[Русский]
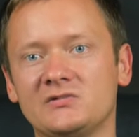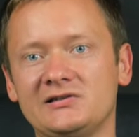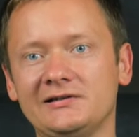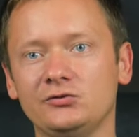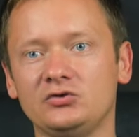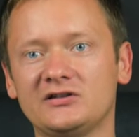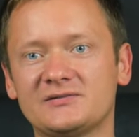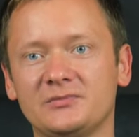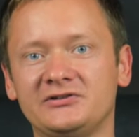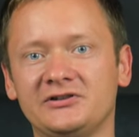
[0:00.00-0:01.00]
следует
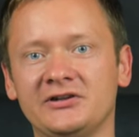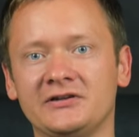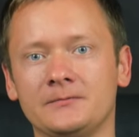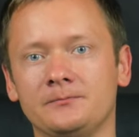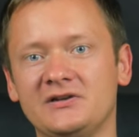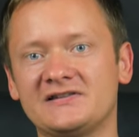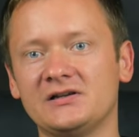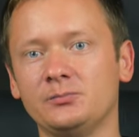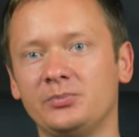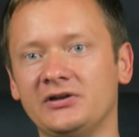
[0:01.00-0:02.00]
осмотреть и
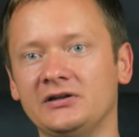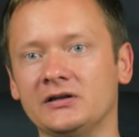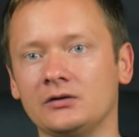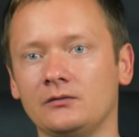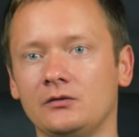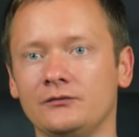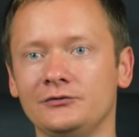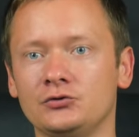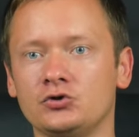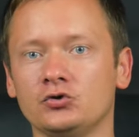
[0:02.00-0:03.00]
сам принтер,
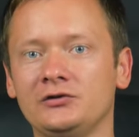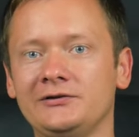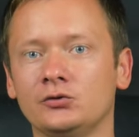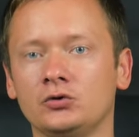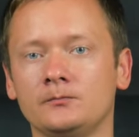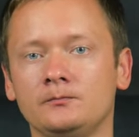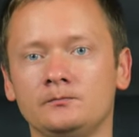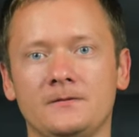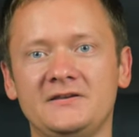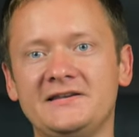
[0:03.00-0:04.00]
включен ли он,
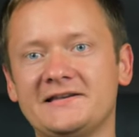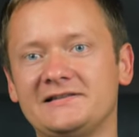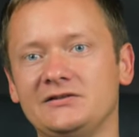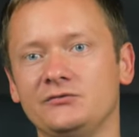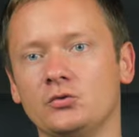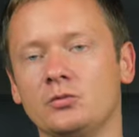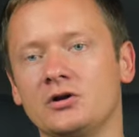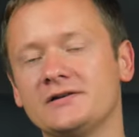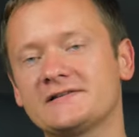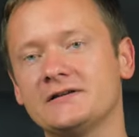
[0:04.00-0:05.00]
есть ли в нем
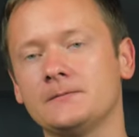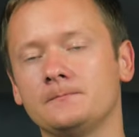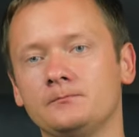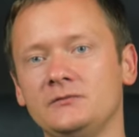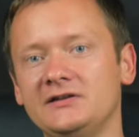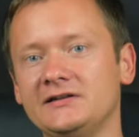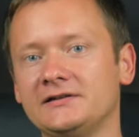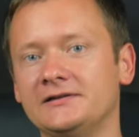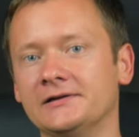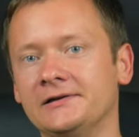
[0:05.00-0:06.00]
краска и так
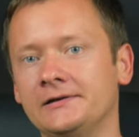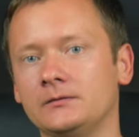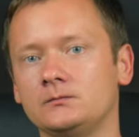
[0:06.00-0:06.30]
далее.